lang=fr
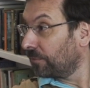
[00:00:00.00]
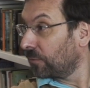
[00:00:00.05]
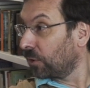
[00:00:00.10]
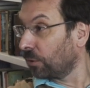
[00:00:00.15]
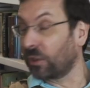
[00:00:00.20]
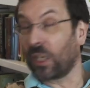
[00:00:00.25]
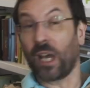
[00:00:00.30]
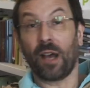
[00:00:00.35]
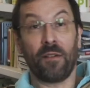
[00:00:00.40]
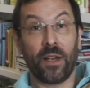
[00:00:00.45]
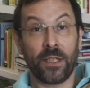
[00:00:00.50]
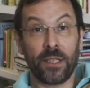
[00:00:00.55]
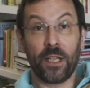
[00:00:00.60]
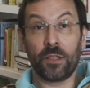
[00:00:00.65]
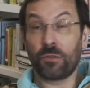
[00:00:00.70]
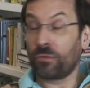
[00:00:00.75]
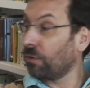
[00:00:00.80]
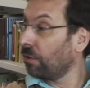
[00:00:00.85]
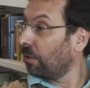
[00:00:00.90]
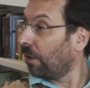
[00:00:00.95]
Donc
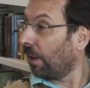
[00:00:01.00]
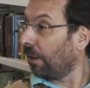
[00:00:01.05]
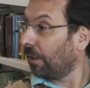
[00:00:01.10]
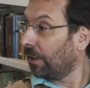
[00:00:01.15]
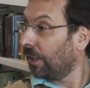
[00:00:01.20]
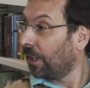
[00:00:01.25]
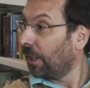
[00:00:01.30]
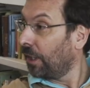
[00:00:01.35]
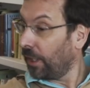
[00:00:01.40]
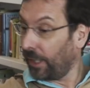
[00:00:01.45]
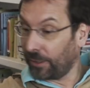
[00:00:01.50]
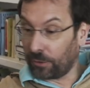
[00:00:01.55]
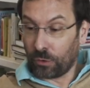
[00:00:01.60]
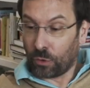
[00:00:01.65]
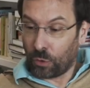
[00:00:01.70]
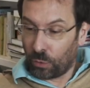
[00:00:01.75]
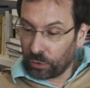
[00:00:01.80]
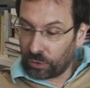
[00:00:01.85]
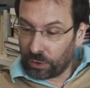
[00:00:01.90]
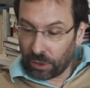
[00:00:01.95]
travailler sur
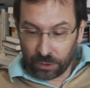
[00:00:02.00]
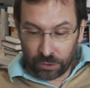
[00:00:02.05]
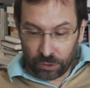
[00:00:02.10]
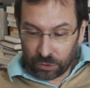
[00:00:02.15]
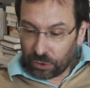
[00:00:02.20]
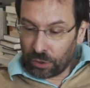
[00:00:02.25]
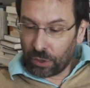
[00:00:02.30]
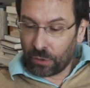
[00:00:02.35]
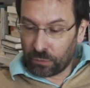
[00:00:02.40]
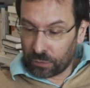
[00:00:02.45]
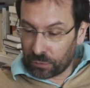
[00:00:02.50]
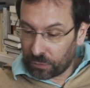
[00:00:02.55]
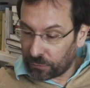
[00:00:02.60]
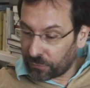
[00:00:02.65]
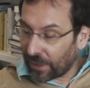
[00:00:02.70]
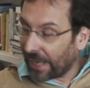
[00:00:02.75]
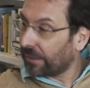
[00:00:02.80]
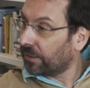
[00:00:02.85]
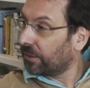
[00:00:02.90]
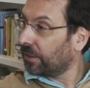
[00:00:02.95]
être content de ce que vous
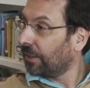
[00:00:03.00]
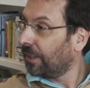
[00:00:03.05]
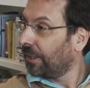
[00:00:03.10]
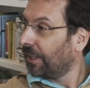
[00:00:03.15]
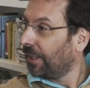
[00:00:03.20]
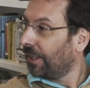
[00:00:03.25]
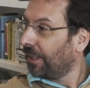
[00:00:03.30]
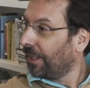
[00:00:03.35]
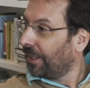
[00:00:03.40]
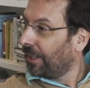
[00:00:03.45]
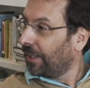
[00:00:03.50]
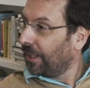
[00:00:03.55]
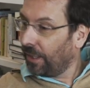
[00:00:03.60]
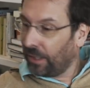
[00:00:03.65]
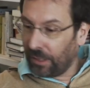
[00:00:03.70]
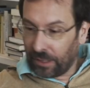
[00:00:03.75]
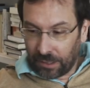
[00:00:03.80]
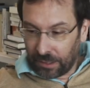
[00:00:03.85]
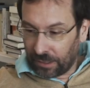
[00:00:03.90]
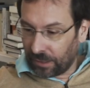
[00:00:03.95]
faites,
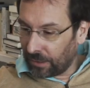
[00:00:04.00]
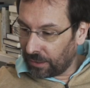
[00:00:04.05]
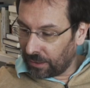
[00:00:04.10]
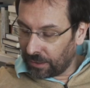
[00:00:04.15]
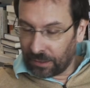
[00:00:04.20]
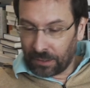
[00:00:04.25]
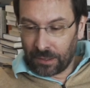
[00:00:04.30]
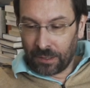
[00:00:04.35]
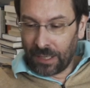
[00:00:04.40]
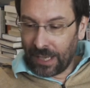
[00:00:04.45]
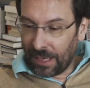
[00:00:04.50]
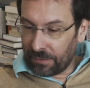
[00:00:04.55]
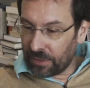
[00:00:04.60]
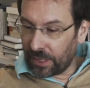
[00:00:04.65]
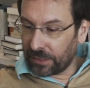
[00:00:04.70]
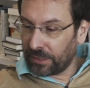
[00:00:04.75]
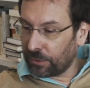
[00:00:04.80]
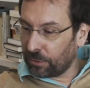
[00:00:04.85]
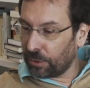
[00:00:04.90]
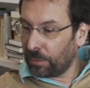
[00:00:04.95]
euh,
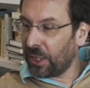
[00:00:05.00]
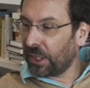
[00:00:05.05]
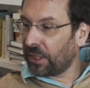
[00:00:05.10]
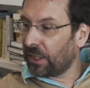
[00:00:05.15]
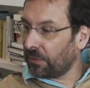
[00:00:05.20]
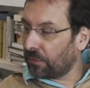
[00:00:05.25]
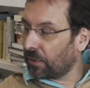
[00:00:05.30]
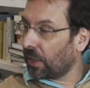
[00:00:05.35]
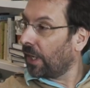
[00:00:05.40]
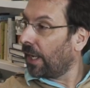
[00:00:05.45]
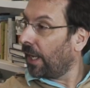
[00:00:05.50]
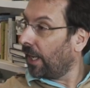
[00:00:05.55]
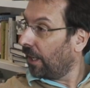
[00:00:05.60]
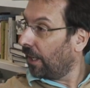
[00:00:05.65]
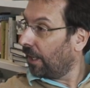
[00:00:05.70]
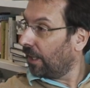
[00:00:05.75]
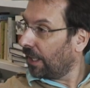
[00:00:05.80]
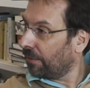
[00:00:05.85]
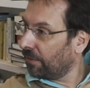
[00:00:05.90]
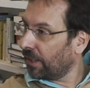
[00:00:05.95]
avoir des objectifs
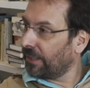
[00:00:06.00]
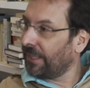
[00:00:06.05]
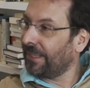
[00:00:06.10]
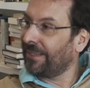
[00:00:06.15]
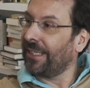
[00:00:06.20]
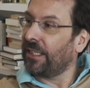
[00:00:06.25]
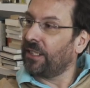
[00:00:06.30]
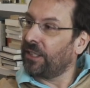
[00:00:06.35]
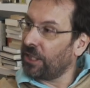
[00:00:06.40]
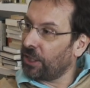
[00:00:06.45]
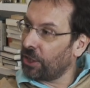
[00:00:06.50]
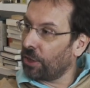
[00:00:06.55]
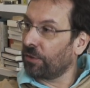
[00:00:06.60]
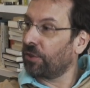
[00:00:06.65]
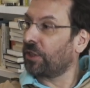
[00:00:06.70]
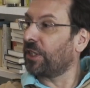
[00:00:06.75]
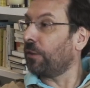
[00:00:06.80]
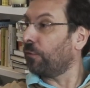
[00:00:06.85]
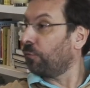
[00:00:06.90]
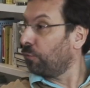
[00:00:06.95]
clairs, avoir des
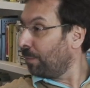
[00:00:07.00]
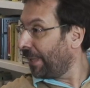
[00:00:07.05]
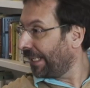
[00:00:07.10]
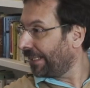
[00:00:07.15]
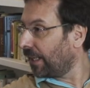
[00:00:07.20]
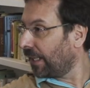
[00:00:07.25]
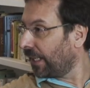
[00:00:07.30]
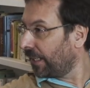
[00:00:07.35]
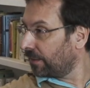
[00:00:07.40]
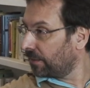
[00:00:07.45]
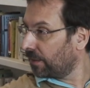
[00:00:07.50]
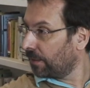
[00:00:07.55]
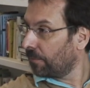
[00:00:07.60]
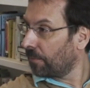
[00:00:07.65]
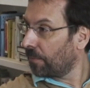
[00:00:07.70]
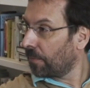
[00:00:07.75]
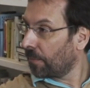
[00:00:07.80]
exigences qui vous mettent à l'aise.